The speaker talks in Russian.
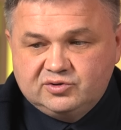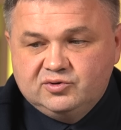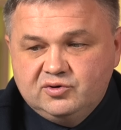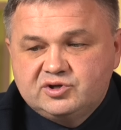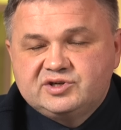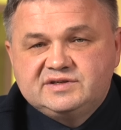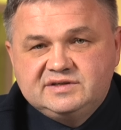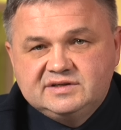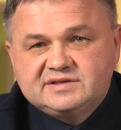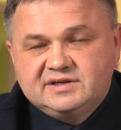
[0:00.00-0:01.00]
до
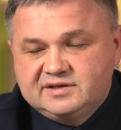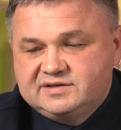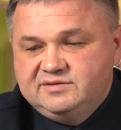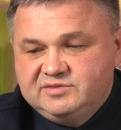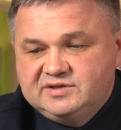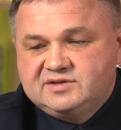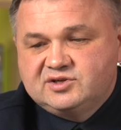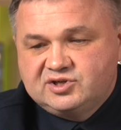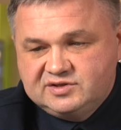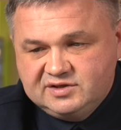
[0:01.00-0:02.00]

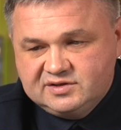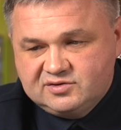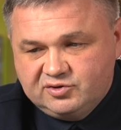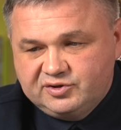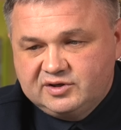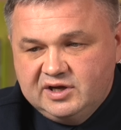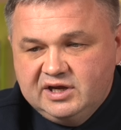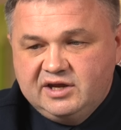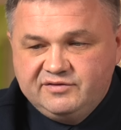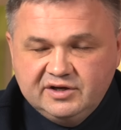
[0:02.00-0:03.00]
6,76
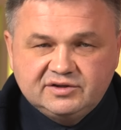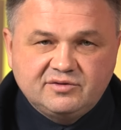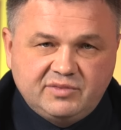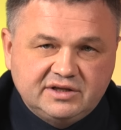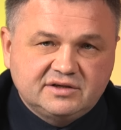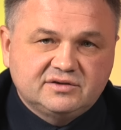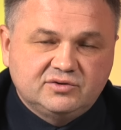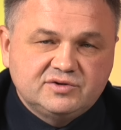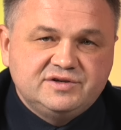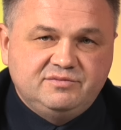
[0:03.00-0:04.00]
и в некоторых банках
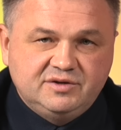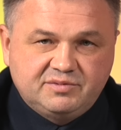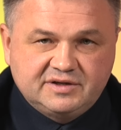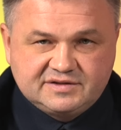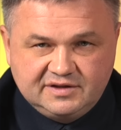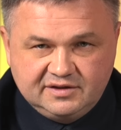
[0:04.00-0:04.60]
до 7%. То